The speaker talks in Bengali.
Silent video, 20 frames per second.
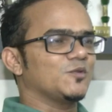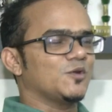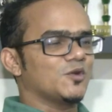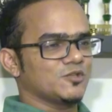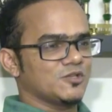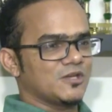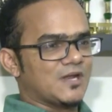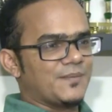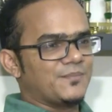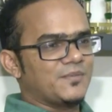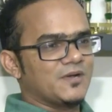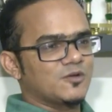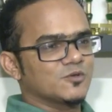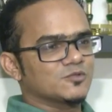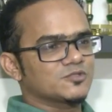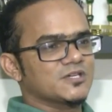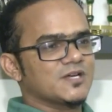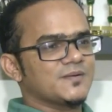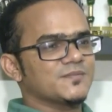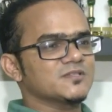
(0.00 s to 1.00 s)
দরদের
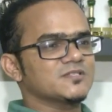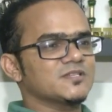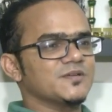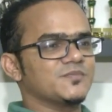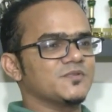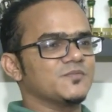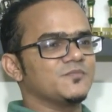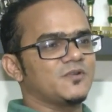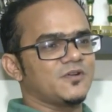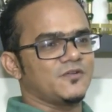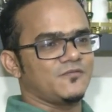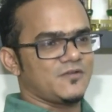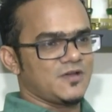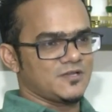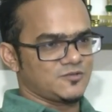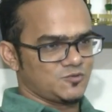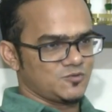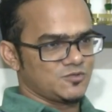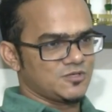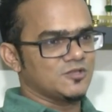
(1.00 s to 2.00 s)
আপডেট হচ্ছে আমরা সেপ্টেম্বরের
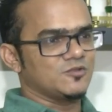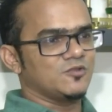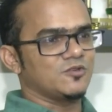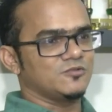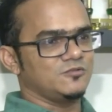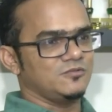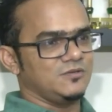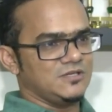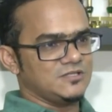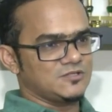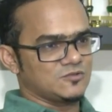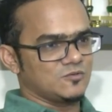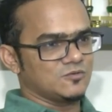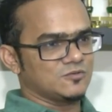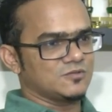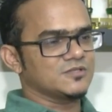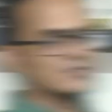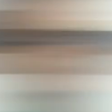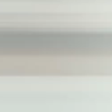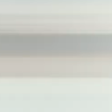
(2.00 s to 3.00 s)
ফার্স্ট উইকে দরদ রিলিজ
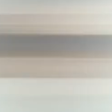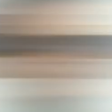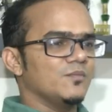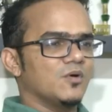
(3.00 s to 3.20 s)
করতেছি